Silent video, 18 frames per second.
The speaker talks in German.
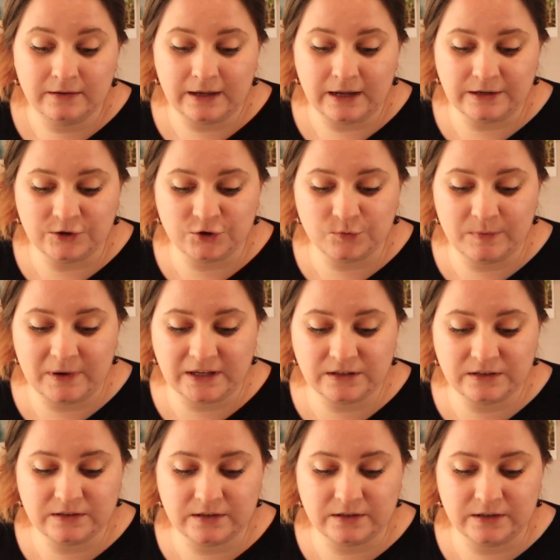Ja, das
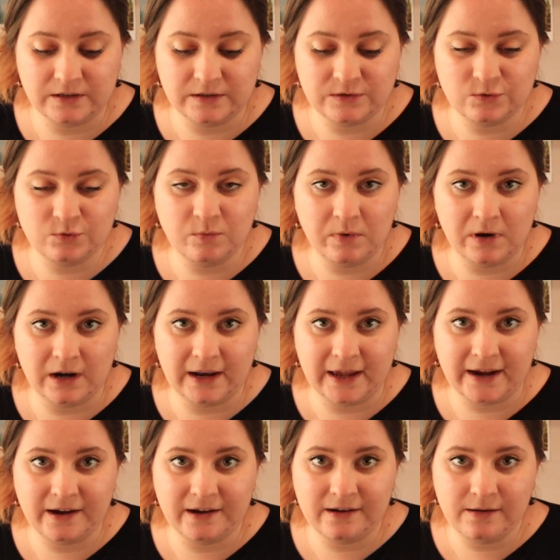schmeckt äh, super
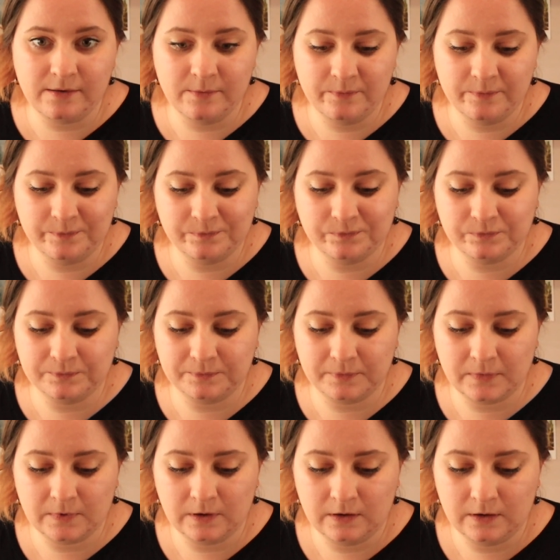lecker.
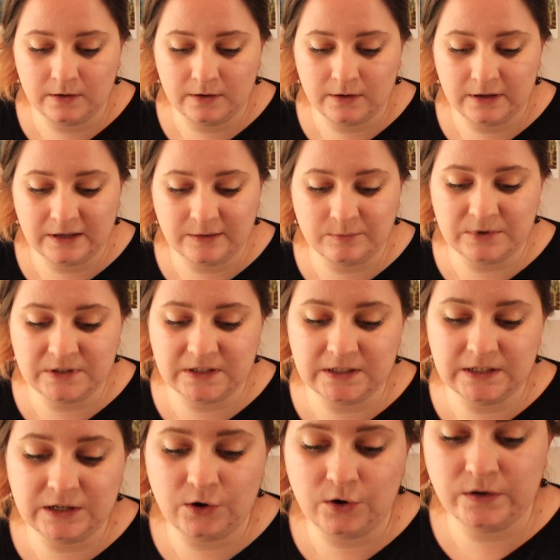Ein bisschen die